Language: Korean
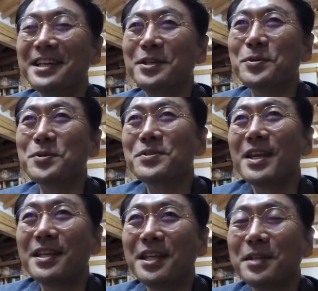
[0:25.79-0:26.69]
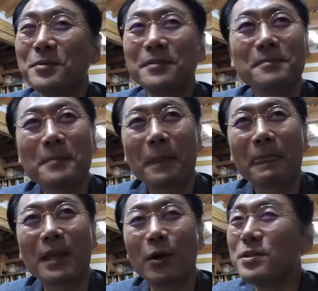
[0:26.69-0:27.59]
이효천 선생님은
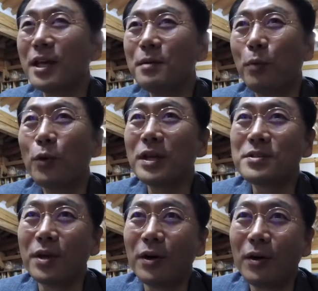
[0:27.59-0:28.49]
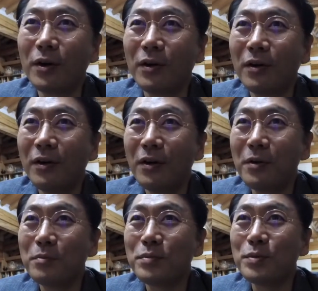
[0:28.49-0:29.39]
연세를 모르겠어요.
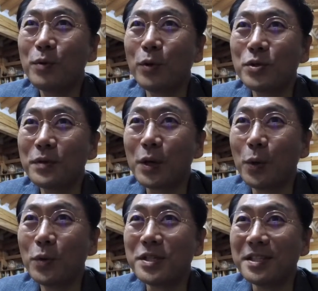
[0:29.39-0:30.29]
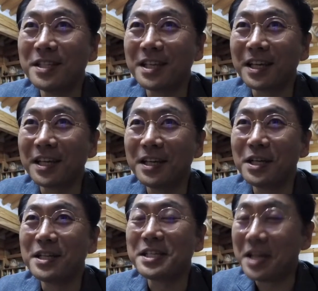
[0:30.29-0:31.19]
피부가 어쩜 이렇게 고우신지.
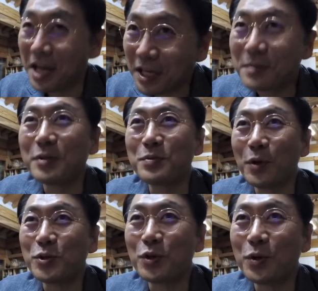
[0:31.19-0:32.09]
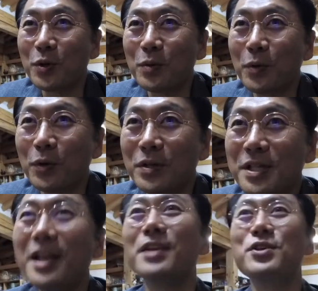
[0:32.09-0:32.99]
실례하지만 좀 여쭤보는 건
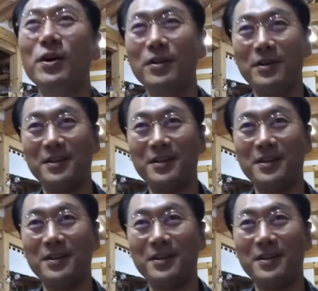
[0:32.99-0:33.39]
실례죠?